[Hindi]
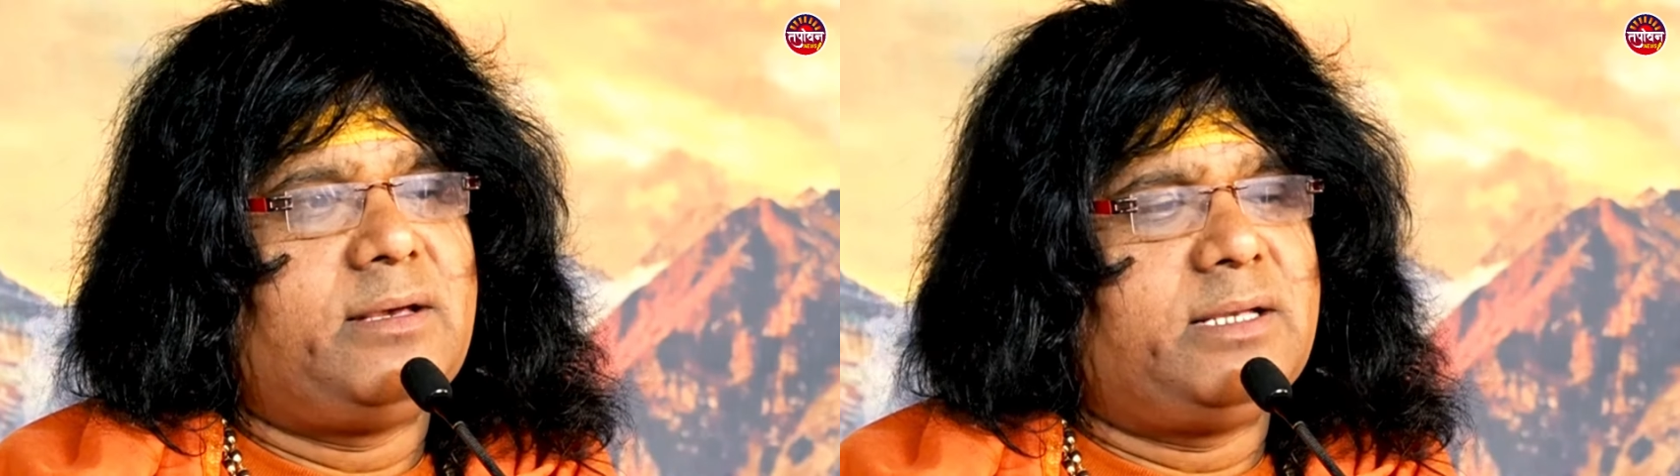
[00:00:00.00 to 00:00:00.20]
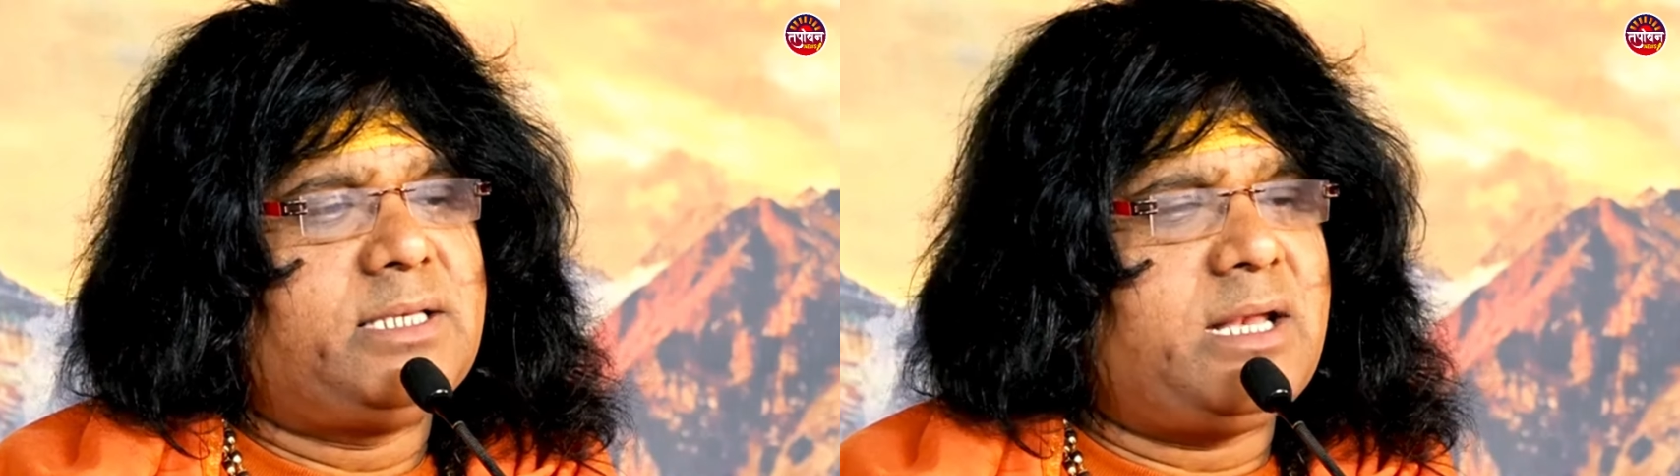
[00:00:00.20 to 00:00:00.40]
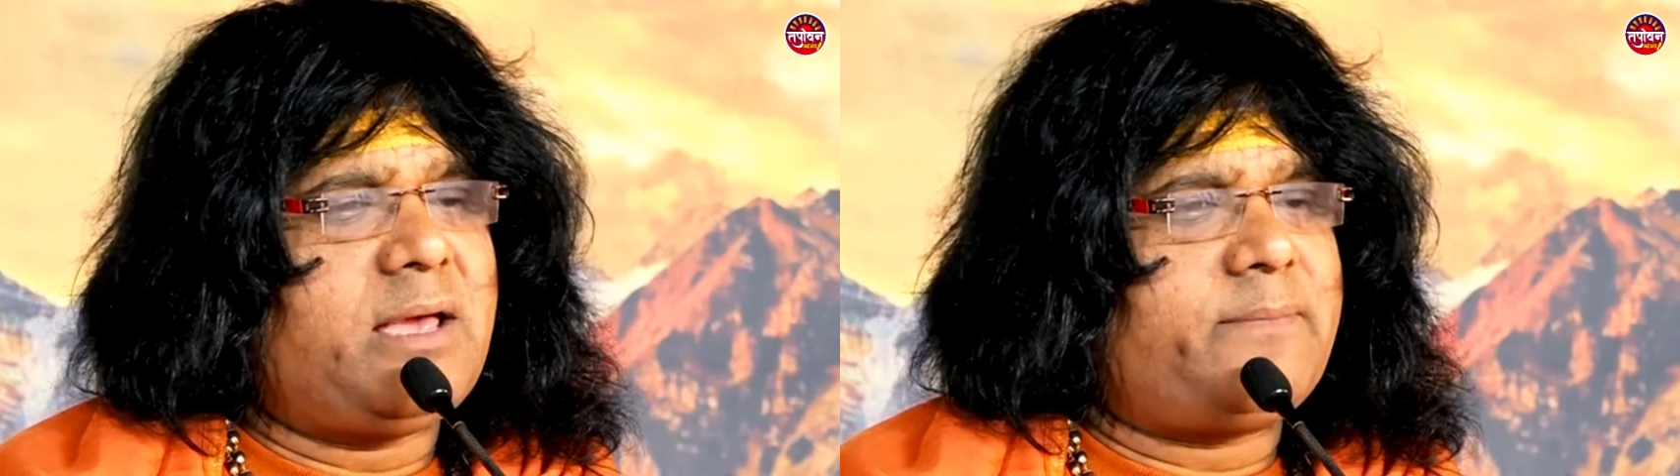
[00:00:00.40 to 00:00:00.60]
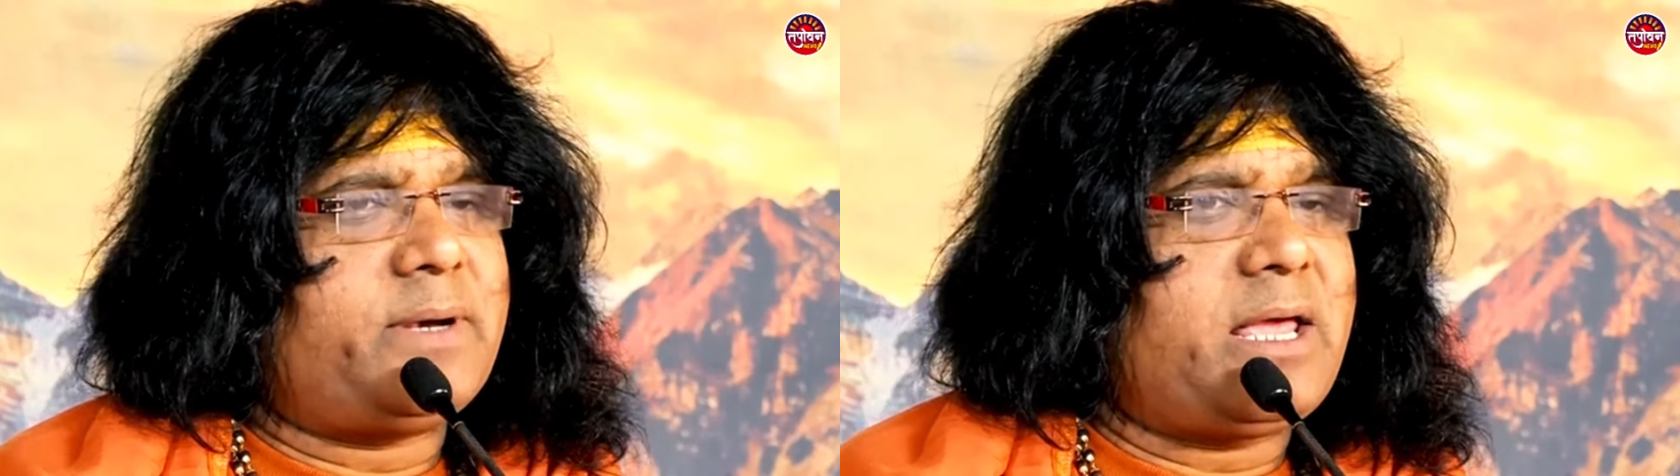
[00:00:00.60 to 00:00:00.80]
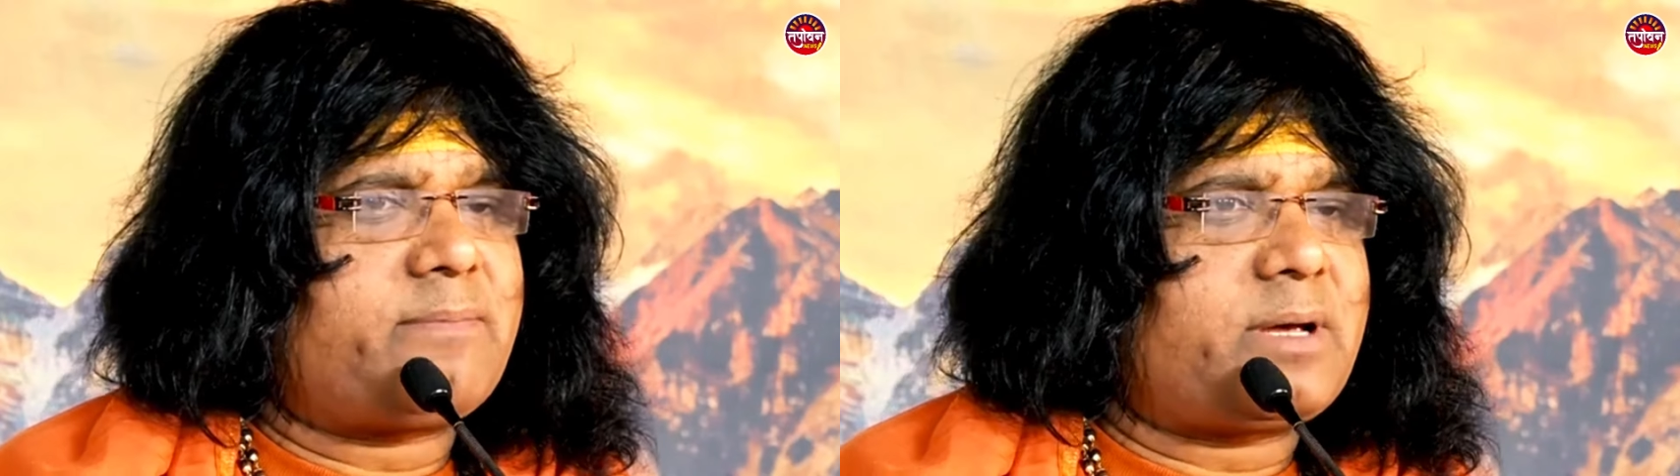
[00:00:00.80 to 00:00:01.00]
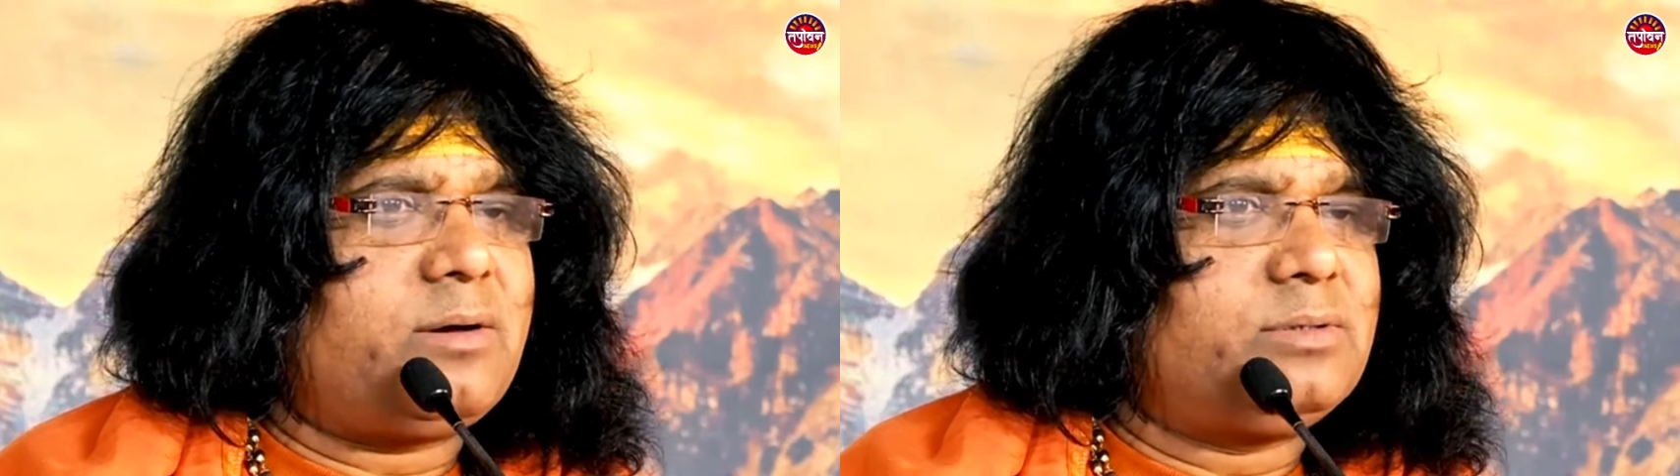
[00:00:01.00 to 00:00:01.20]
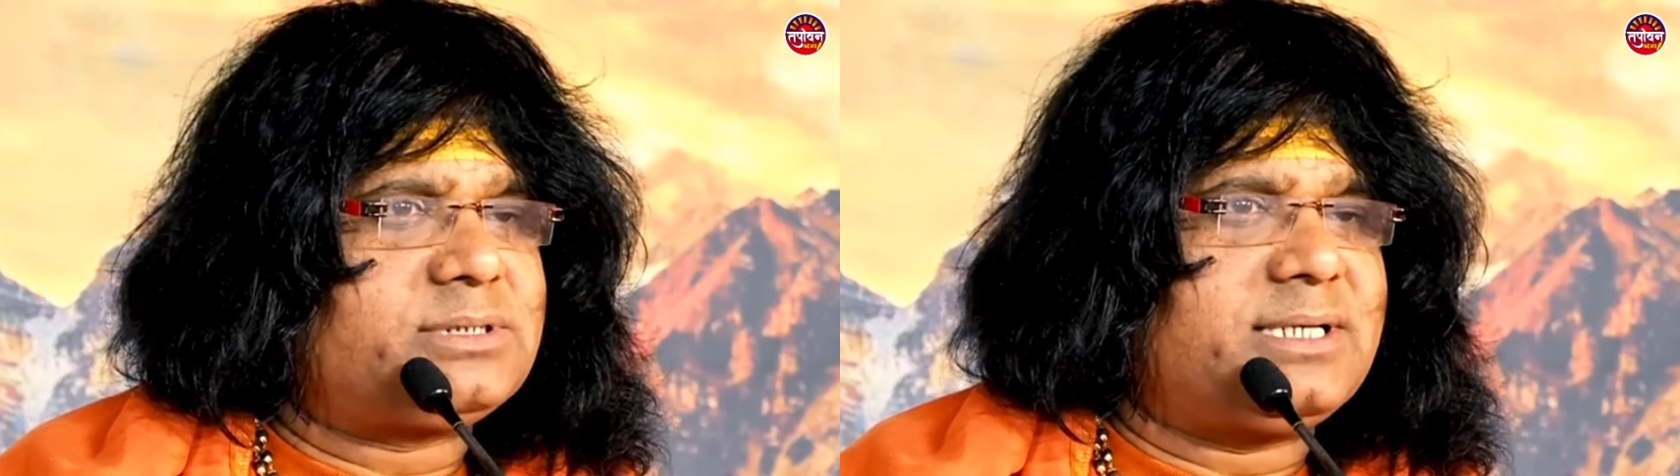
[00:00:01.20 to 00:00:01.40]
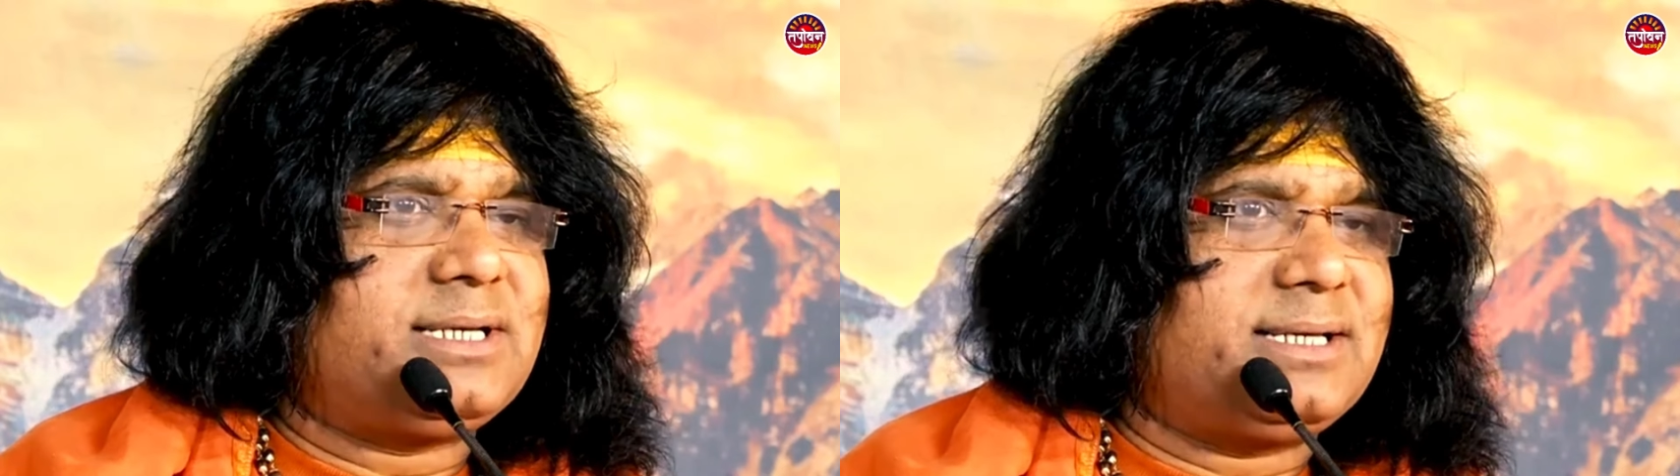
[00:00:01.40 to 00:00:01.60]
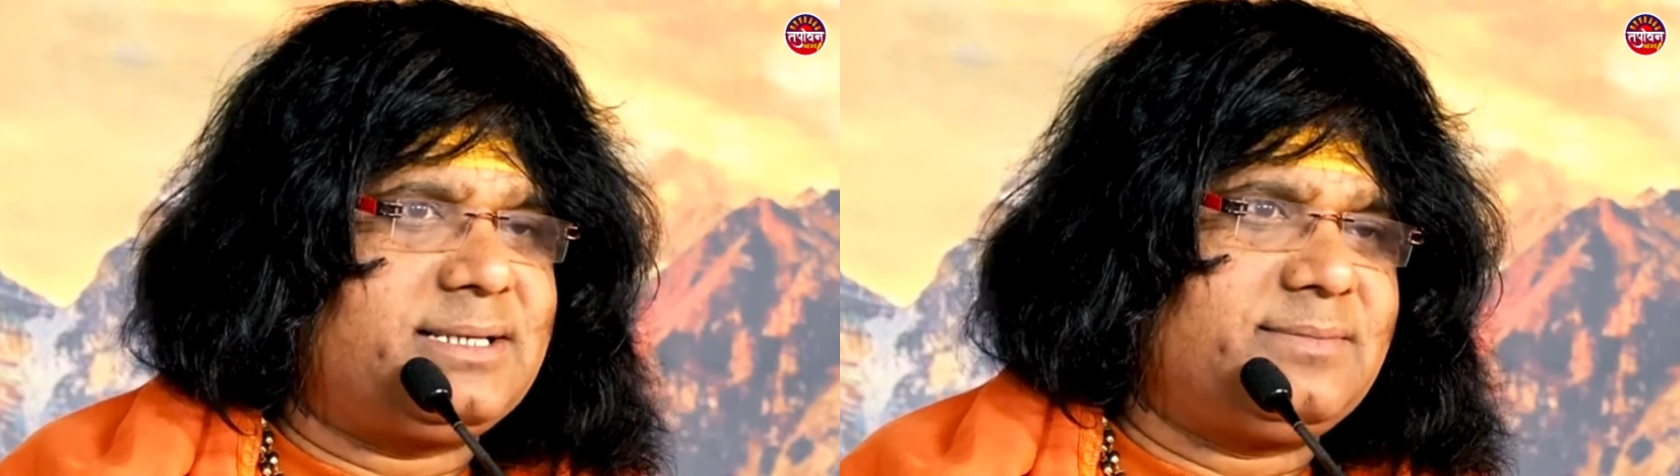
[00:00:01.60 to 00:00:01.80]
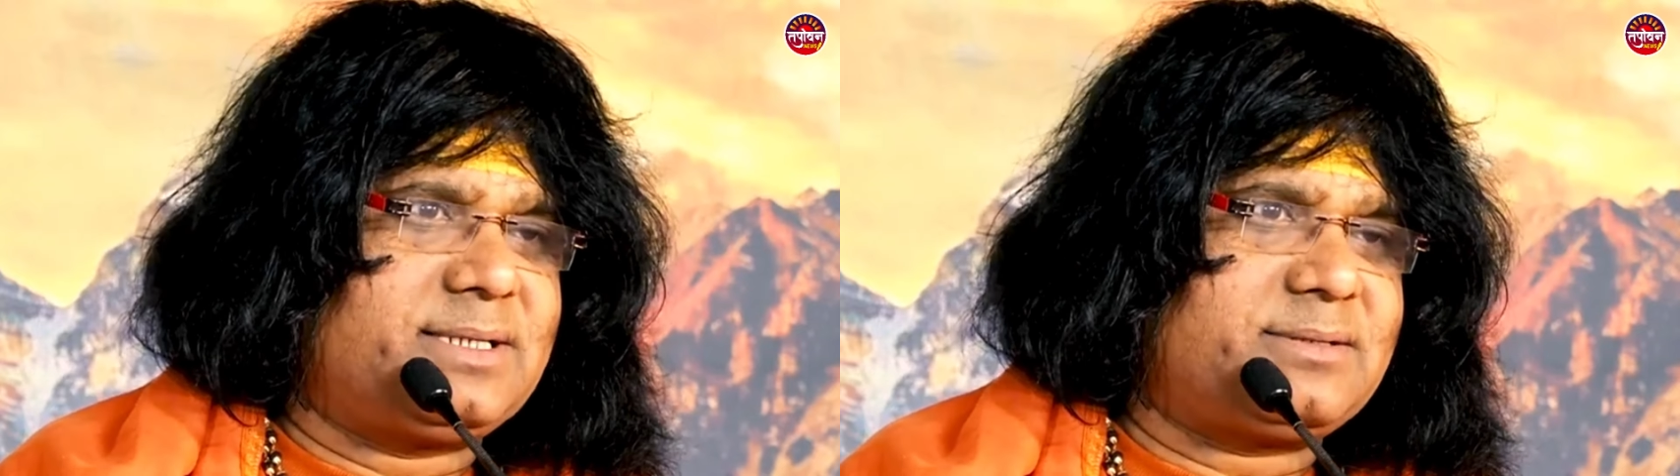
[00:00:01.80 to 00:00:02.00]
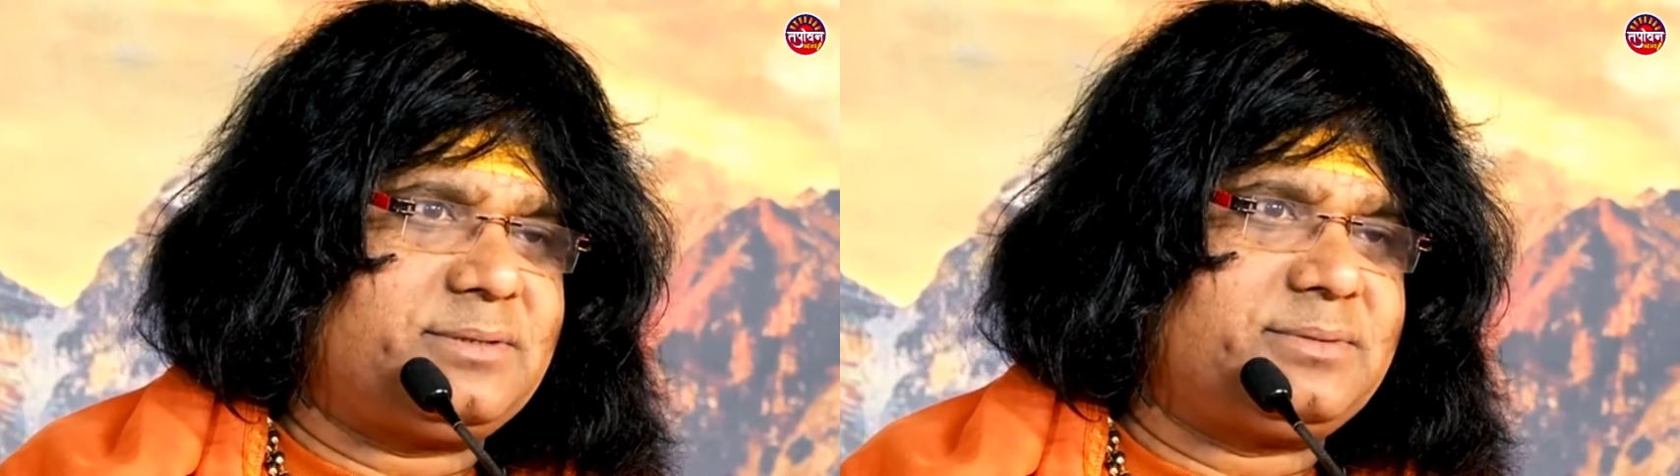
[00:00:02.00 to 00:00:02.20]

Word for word: जिन्हें अपने आप का होश ही नहीं है बिल्कुल